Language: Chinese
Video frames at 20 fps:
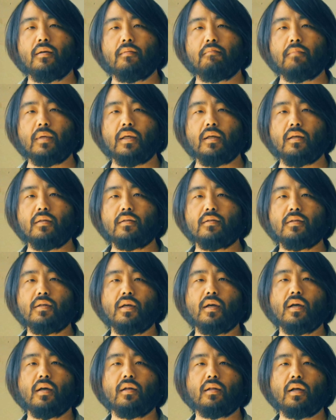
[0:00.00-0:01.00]
民
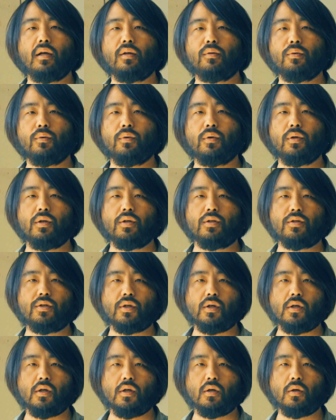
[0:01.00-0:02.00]
间他对
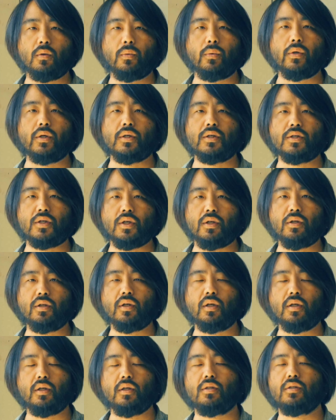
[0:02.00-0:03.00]
这个鬼神
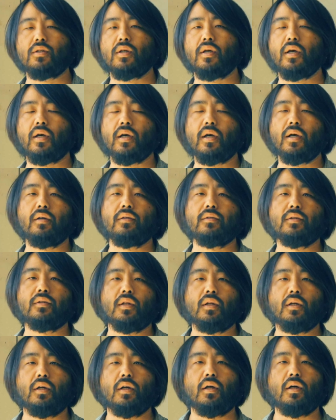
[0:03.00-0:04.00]
的一些
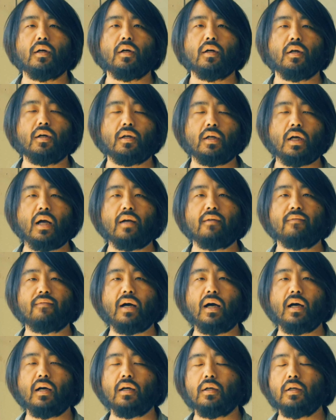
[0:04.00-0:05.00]
呃看
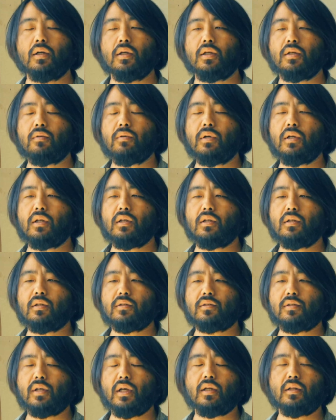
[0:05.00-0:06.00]
法，因为
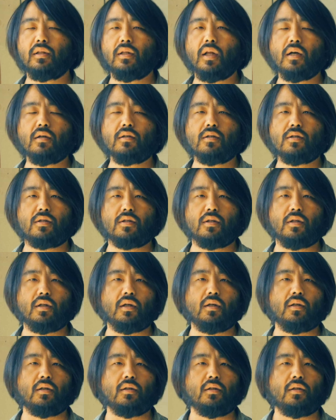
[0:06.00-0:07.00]
在当时
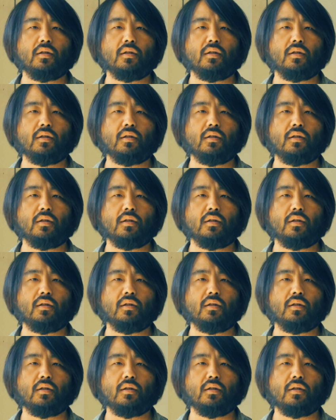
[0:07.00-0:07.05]
呢。